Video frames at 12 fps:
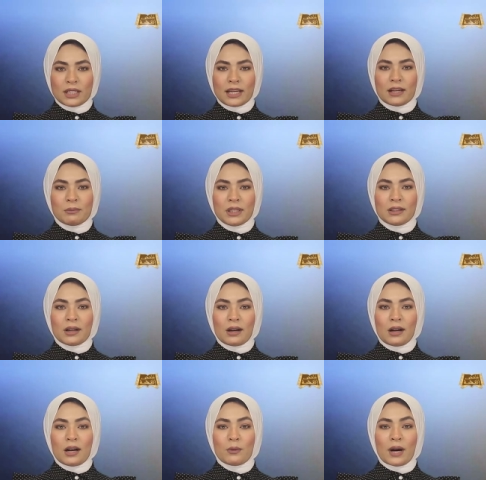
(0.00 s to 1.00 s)
تلك
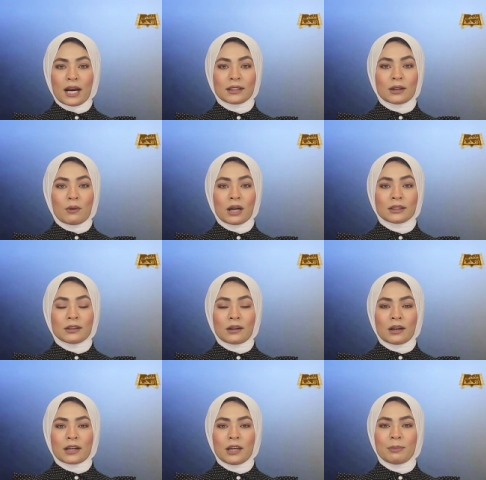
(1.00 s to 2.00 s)
المنطقة وحتى وقت
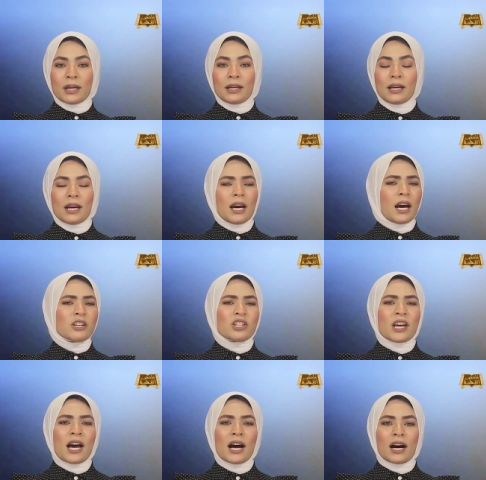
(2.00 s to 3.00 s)
قريب
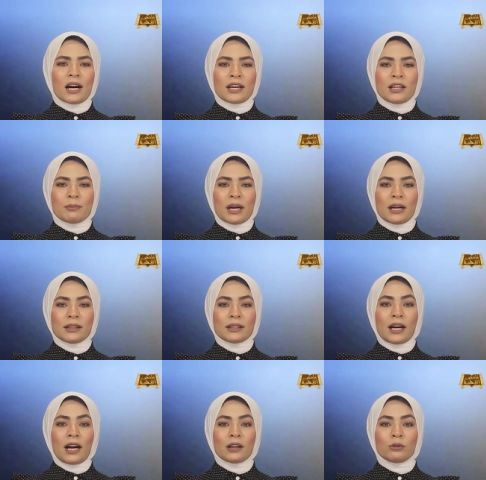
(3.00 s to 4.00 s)
أشياء غريبة
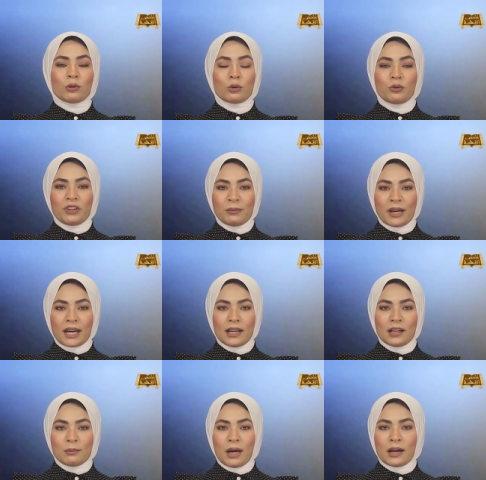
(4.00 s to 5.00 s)
تحدث في مكان
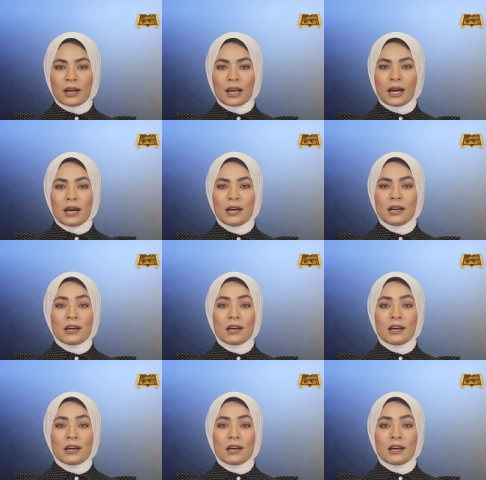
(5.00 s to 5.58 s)
المعركة